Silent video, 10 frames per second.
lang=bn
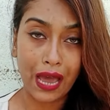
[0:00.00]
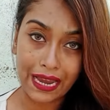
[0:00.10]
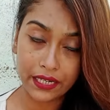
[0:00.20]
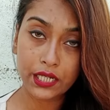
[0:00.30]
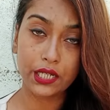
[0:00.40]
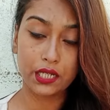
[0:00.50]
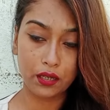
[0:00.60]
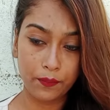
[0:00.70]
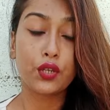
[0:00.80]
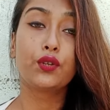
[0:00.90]
আইডেন্টিটি
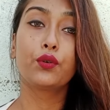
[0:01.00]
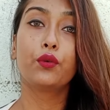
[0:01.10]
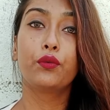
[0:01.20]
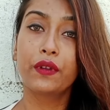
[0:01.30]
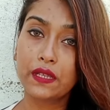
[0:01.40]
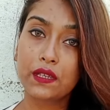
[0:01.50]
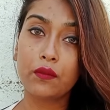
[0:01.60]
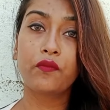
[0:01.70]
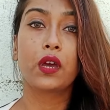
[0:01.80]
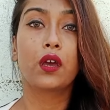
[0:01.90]
টু রিসিভ
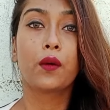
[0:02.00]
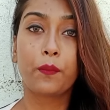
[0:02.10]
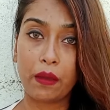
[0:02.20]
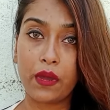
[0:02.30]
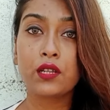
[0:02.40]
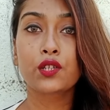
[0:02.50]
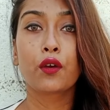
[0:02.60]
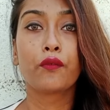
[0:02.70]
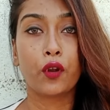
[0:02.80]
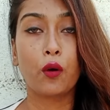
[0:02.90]
পেমেন্ট
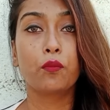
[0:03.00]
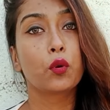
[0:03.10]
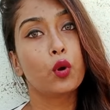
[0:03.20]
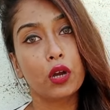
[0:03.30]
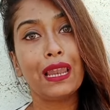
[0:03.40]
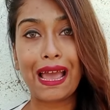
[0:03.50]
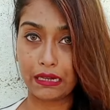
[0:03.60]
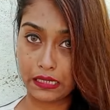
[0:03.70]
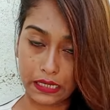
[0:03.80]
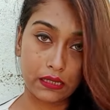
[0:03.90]
ফ্রম গুগল
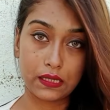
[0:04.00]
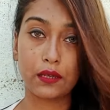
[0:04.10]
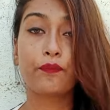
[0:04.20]
অ্যাডসেন্স